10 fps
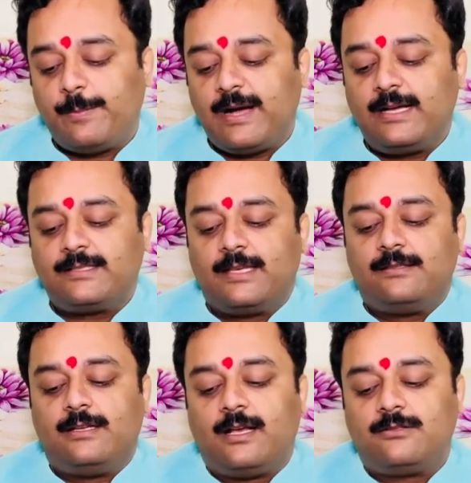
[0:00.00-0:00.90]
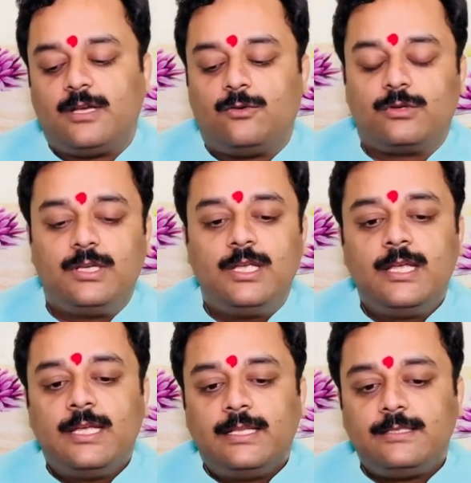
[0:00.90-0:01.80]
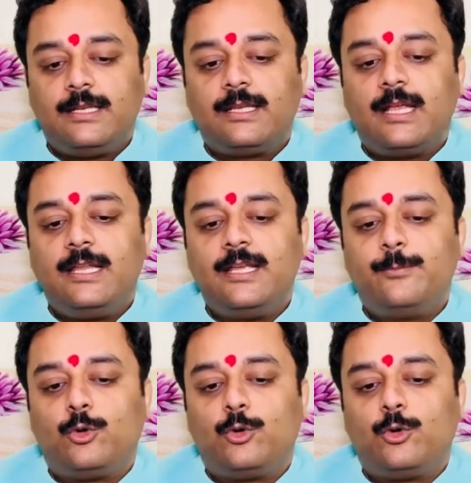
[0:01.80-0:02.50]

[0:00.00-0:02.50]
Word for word: पांच ऐसी राशियां होंगी जिनके लिए